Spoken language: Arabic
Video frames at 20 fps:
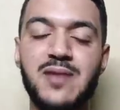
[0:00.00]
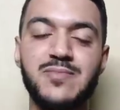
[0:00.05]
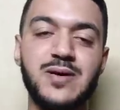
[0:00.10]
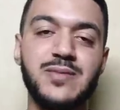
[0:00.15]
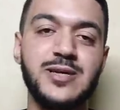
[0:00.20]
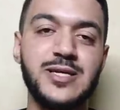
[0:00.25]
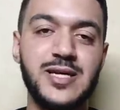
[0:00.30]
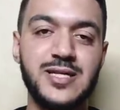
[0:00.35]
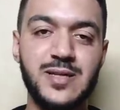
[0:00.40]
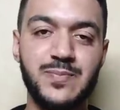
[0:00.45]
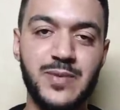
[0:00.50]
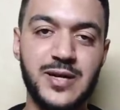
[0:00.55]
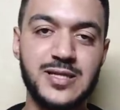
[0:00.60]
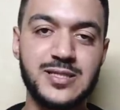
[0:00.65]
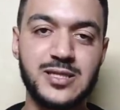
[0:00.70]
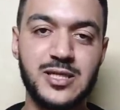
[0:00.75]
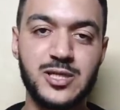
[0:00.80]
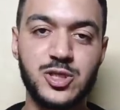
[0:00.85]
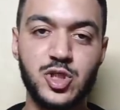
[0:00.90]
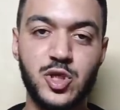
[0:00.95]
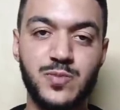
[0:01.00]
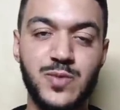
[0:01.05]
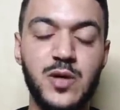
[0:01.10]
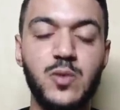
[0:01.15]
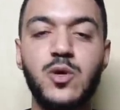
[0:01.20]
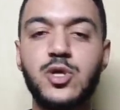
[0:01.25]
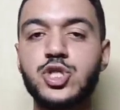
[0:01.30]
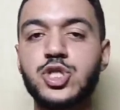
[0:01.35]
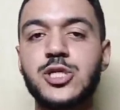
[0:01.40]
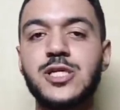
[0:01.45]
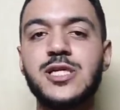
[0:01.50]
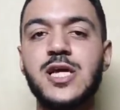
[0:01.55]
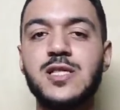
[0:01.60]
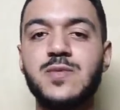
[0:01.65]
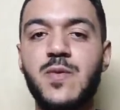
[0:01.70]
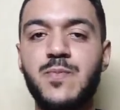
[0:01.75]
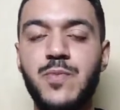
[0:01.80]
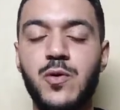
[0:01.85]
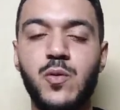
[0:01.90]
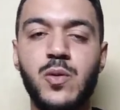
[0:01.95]
أمام نادي باريس سان جيرمان
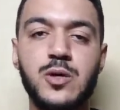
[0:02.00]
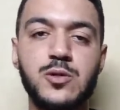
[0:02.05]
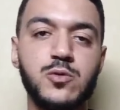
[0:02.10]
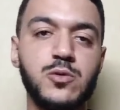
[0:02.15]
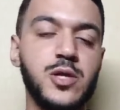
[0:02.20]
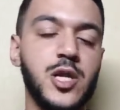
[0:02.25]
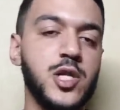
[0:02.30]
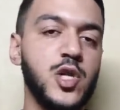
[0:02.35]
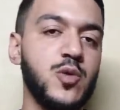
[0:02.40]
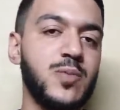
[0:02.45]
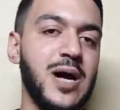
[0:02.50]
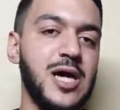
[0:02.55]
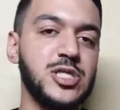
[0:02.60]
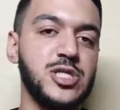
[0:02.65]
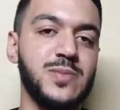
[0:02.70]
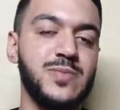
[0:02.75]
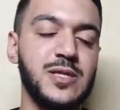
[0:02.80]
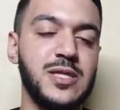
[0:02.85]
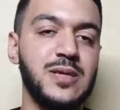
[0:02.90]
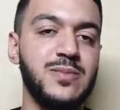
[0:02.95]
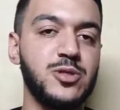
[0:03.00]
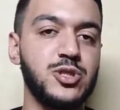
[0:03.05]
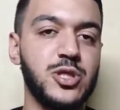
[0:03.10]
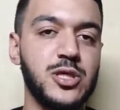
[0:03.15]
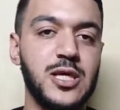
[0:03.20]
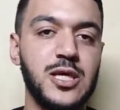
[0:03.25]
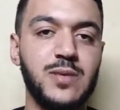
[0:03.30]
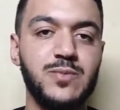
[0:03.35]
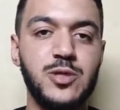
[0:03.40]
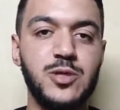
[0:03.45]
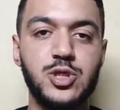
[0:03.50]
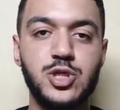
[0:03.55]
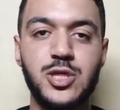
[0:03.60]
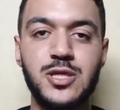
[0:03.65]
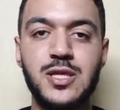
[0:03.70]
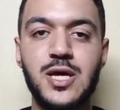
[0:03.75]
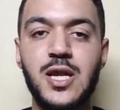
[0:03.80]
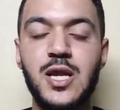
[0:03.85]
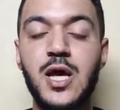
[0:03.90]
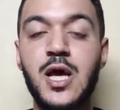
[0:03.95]
وتشكيلة بيب غوارديولا اليوم أعجبتني بشكل كبير
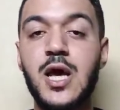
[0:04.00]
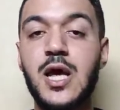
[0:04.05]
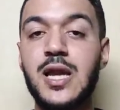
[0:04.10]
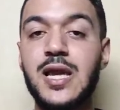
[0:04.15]
جدا